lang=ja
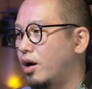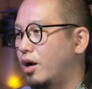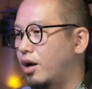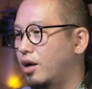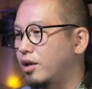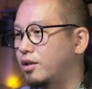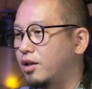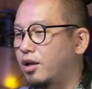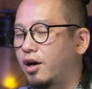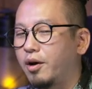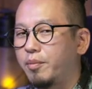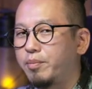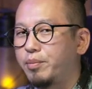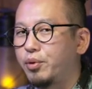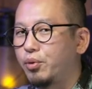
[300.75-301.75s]
新たな発
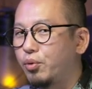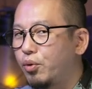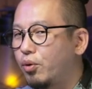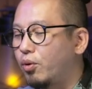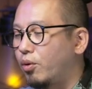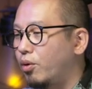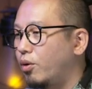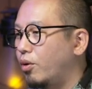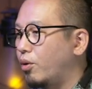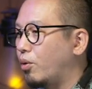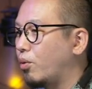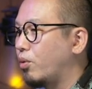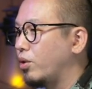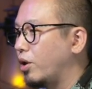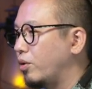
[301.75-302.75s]
表を
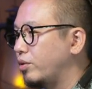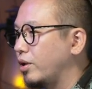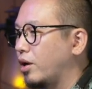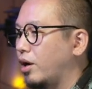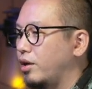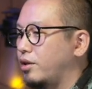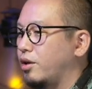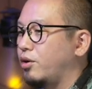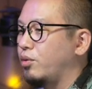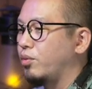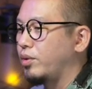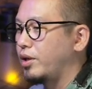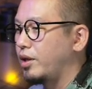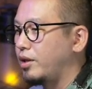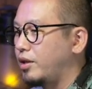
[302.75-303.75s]
行うって書いてある
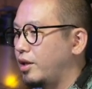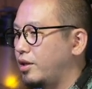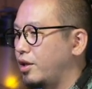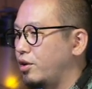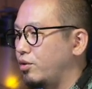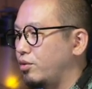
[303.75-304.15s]
ので出て